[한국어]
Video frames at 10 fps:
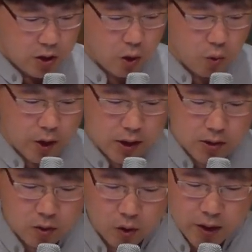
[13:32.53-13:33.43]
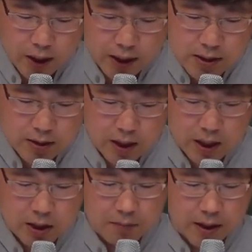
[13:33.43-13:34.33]
여호와께서 거기
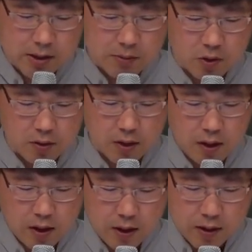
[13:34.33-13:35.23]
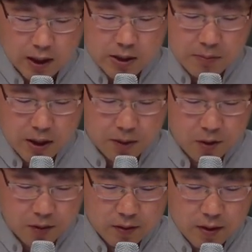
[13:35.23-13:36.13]
계신다라는 말씀은 다시
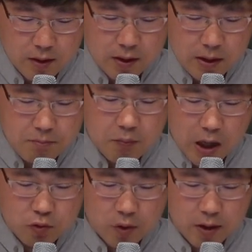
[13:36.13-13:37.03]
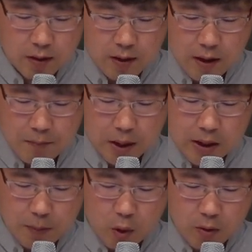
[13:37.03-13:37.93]
말하면 임마누엘
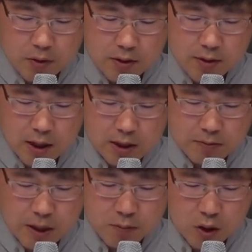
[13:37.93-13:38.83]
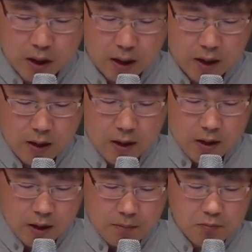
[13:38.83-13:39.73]
마태복음 1장 23절에
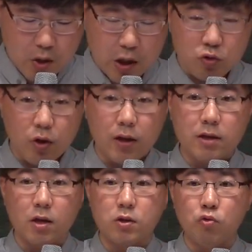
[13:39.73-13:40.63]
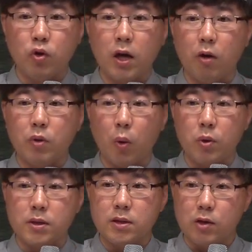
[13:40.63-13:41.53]
임마누엘 되셔서 우리 가운데
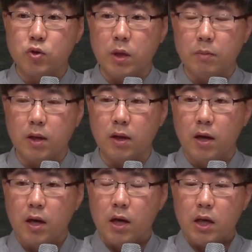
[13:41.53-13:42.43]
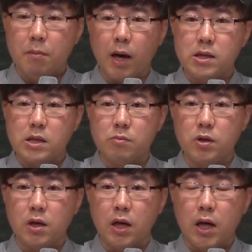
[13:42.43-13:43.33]
오신 예수님이 이
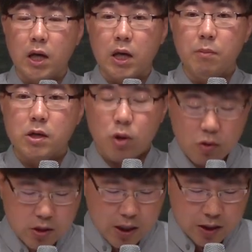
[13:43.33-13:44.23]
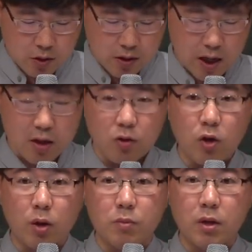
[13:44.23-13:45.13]
말씀을 이미 성취하셨다라는
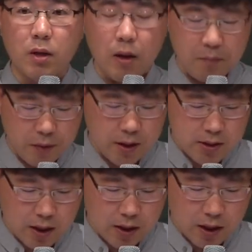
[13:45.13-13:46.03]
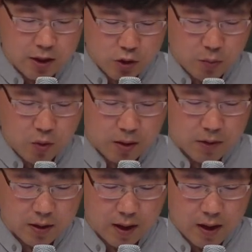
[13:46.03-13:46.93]
거 여러분들이 믿으시게 되기를
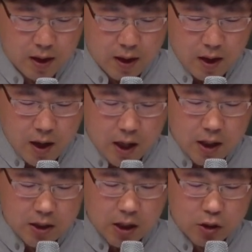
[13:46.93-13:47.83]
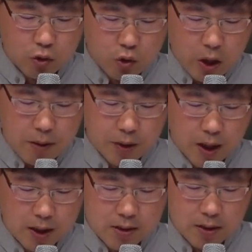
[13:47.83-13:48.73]
축복합니다. 하나님께서 우리와
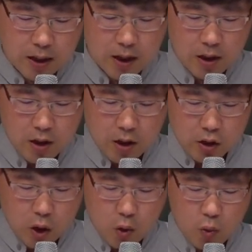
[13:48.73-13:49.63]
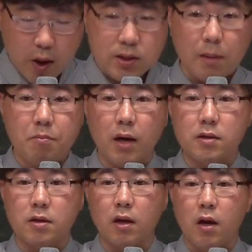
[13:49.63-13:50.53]
함께 계신다. 여호와
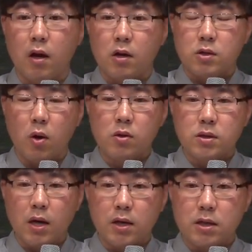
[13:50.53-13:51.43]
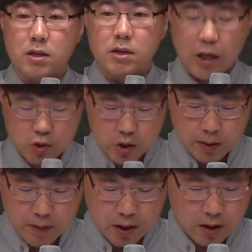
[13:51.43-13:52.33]
산마는 성자이신
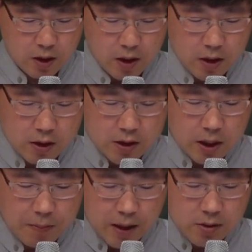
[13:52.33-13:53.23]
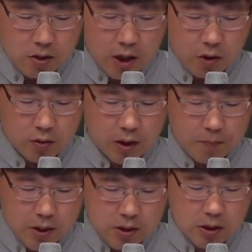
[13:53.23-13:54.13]
예수님이 그의 백성 가운데
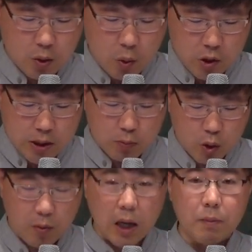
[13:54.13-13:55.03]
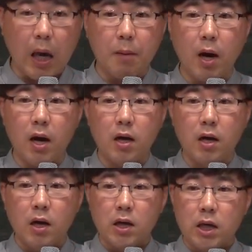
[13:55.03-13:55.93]
빛으로 오심으로 말미암아
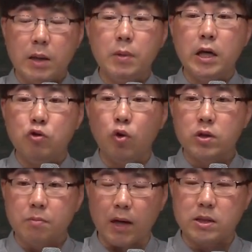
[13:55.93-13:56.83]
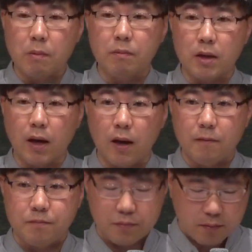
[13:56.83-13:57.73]
이미 이루어진 말씀입니다.
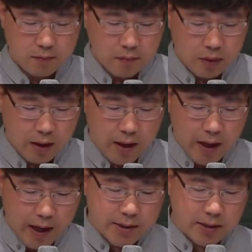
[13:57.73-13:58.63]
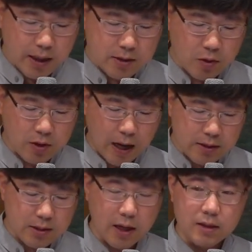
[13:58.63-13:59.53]
에스겔서
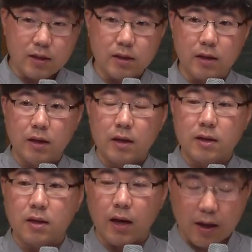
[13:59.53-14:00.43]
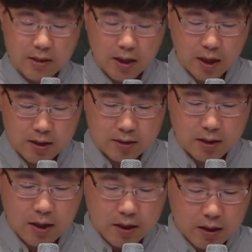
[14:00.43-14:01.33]
당시에는 그 땅에
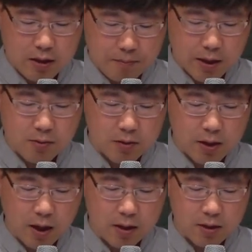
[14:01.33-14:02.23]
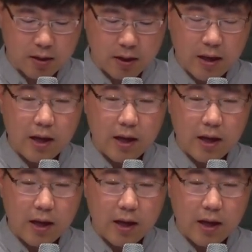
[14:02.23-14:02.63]
살아가는 백성들에게는